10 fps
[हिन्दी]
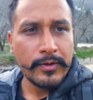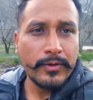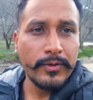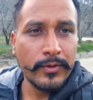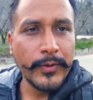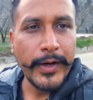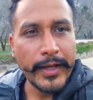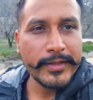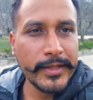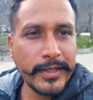तो कोई
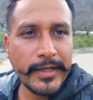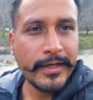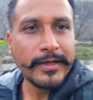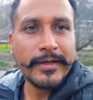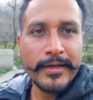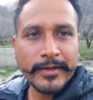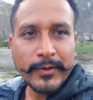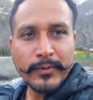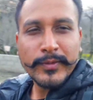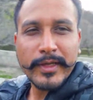टेंशन नहीं है
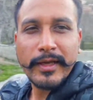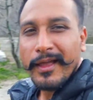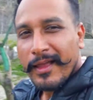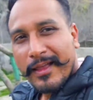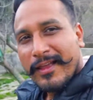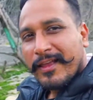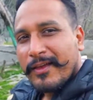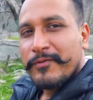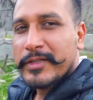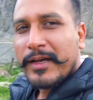घूमते हैं
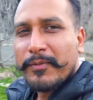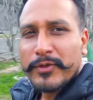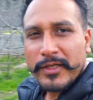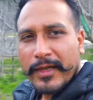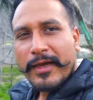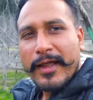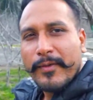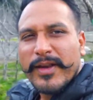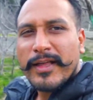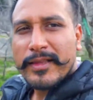फिर शाम को चल के
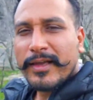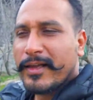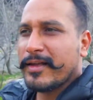खाना बनाते